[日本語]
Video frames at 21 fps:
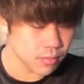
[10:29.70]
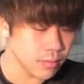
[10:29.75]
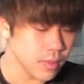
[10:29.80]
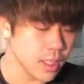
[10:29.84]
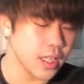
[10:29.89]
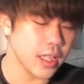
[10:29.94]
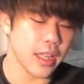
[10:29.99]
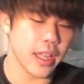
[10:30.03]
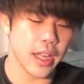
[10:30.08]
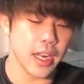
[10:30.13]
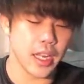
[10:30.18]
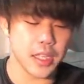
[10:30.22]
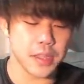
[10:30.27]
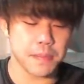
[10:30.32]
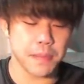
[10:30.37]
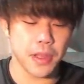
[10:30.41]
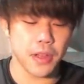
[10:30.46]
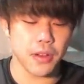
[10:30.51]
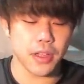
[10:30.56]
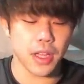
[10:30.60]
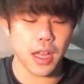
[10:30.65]
ただ
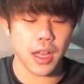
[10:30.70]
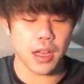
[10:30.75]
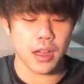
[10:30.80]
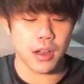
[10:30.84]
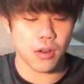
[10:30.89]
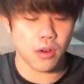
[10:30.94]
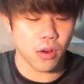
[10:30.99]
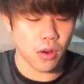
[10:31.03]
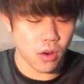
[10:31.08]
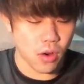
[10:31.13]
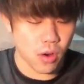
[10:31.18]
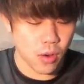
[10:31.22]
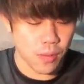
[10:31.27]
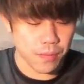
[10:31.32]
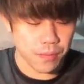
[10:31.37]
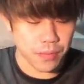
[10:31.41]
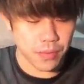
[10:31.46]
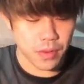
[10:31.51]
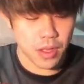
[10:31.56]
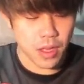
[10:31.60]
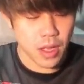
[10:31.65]
LSP をなんかこ
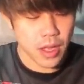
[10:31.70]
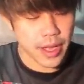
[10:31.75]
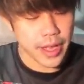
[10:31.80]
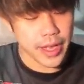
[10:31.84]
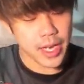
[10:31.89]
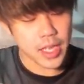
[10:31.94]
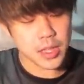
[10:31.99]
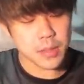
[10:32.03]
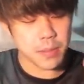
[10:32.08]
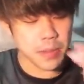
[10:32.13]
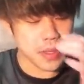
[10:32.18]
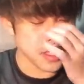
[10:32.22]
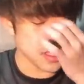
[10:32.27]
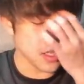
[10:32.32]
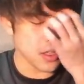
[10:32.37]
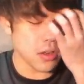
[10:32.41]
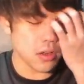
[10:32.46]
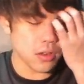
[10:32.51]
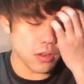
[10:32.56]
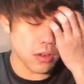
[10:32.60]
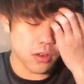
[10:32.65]
う、LSP
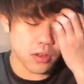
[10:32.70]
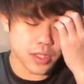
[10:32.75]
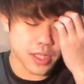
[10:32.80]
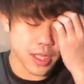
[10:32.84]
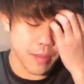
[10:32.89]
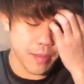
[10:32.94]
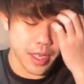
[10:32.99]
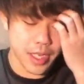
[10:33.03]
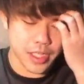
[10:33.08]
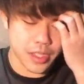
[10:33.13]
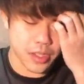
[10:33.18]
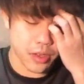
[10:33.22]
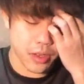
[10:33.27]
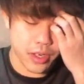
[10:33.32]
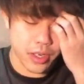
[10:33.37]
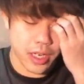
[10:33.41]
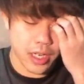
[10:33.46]
基本こう攻めに添える